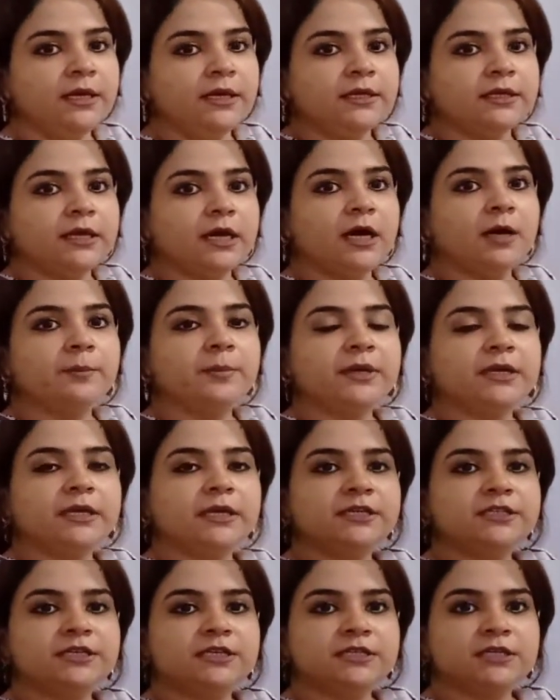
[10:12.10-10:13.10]
यहाँ पे
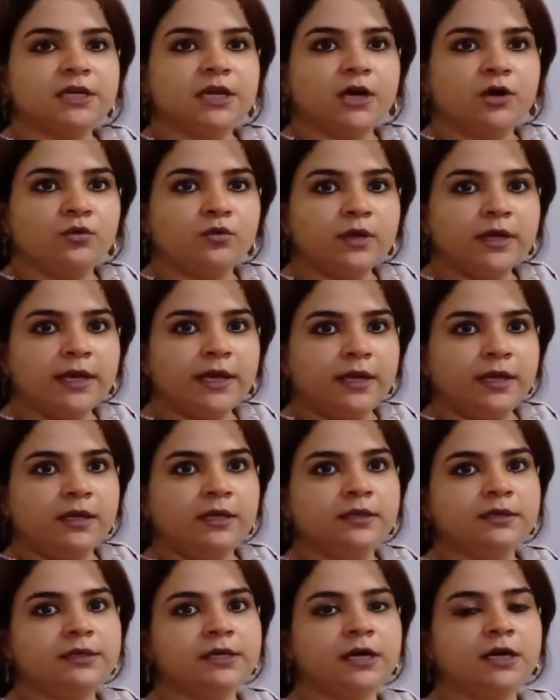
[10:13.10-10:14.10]
ये चीज़ अलाउड
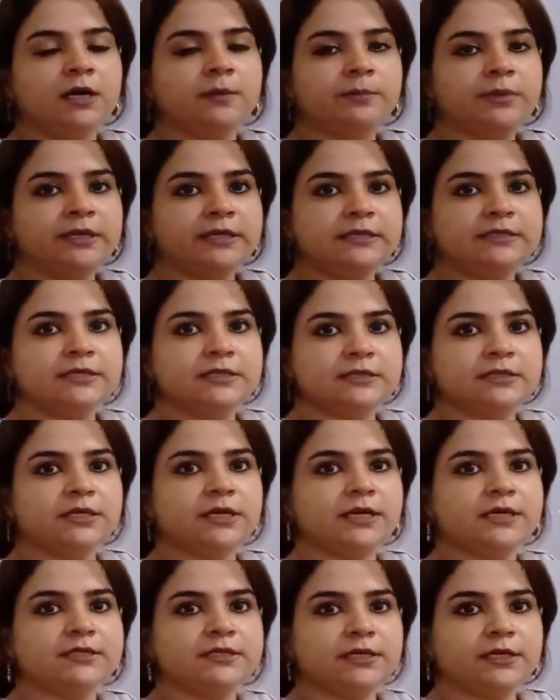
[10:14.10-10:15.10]
है यहाँ पे इसी
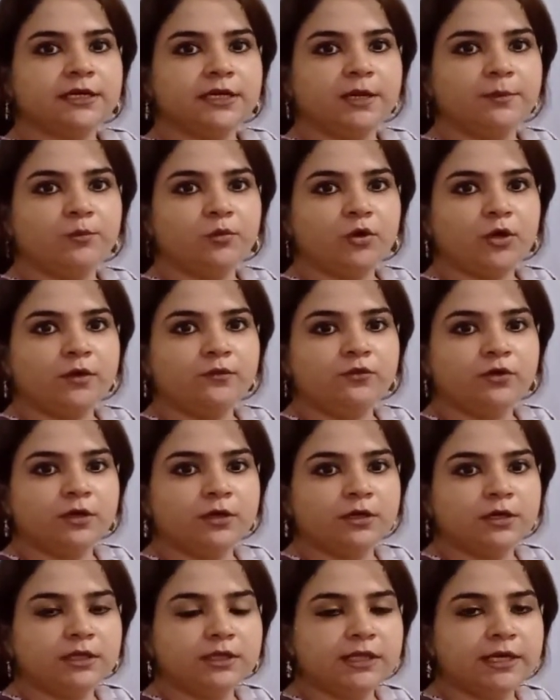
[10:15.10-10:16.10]
तरह से हर एम्प्लॉय
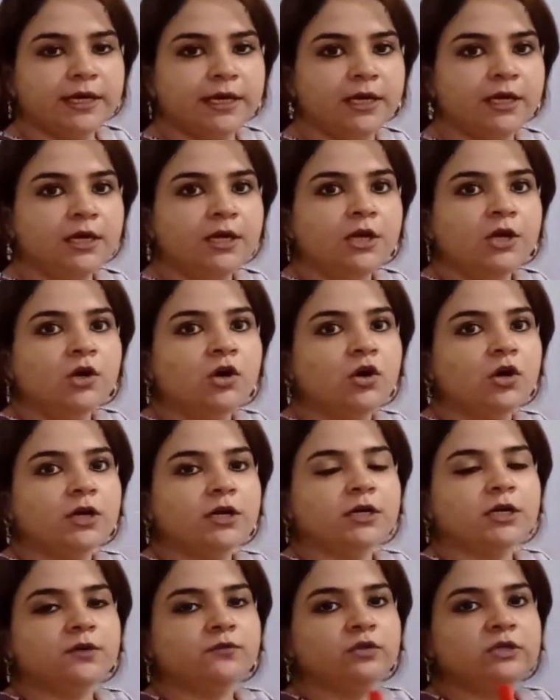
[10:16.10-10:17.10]
वर्क करता है और
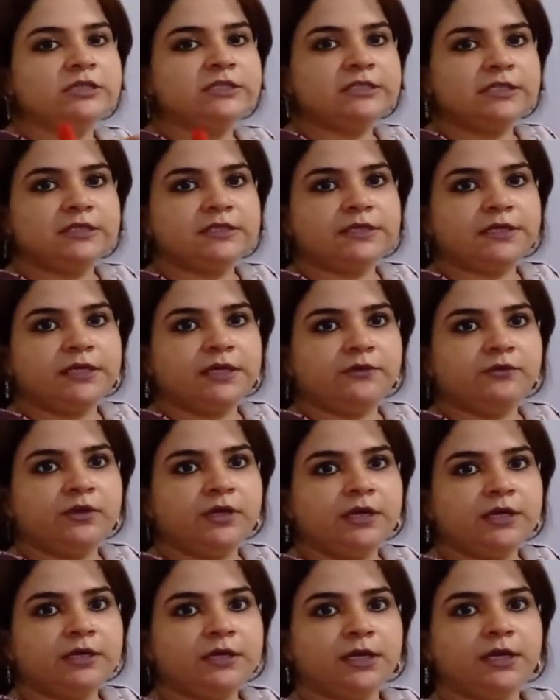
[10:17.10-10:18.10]
अगर वो इस चीज़ से
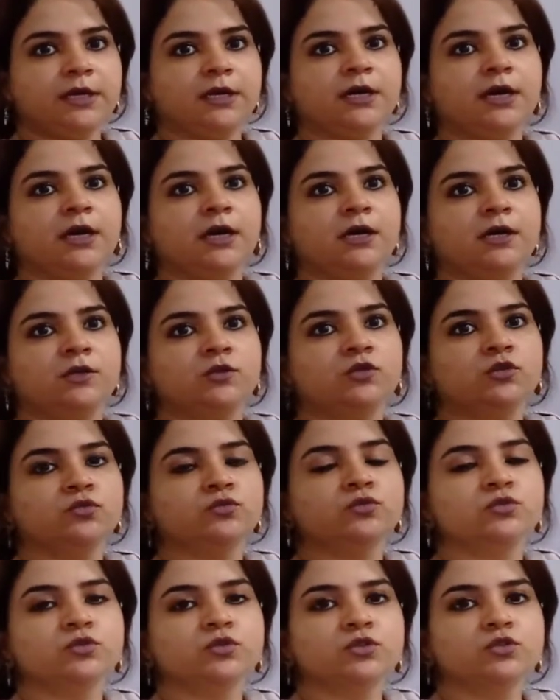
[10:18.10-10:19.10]
डेविएट करेगा तो
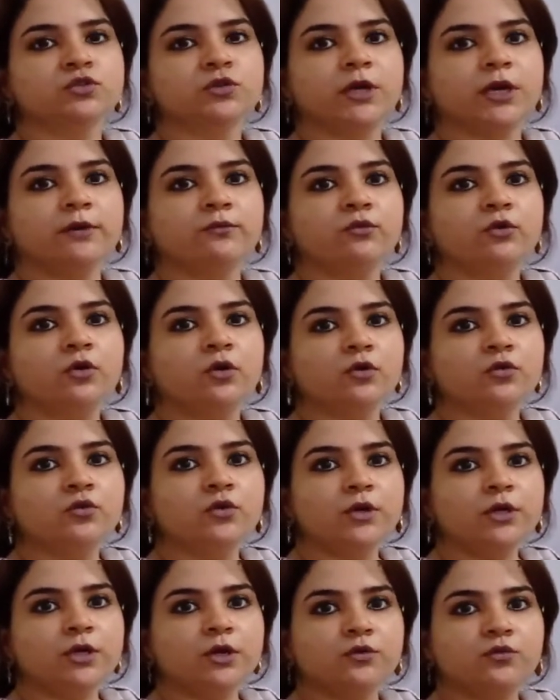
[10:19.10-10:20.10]
उसको जो है वो
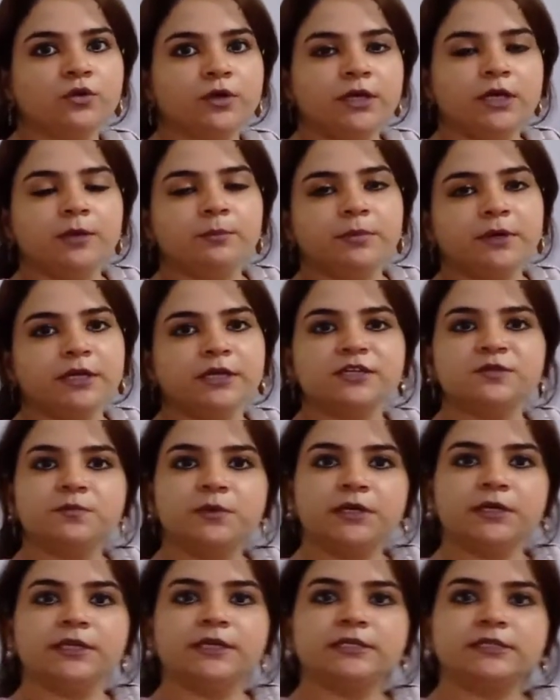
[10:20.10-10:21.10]
कोई ना कोई
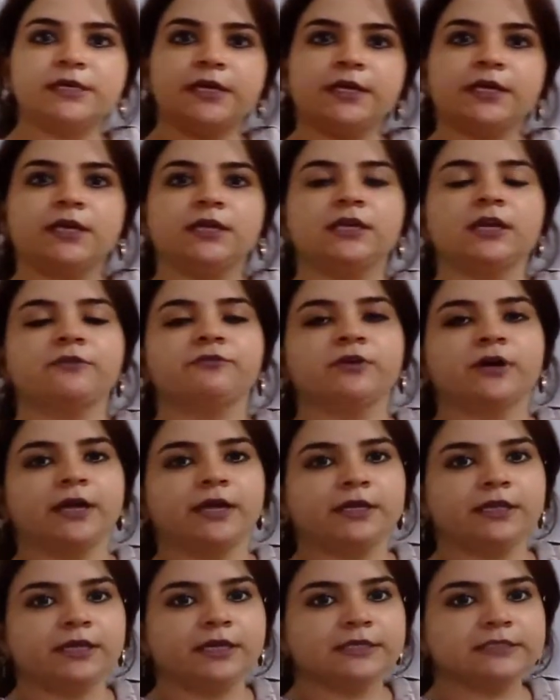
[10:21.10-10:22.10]
पनिशमेंट दी जाएगी या
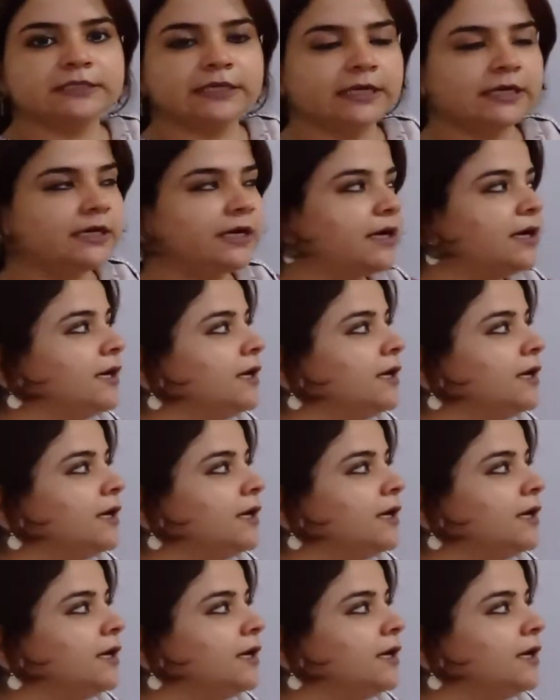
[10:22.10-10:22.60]
फायर किया जाएगा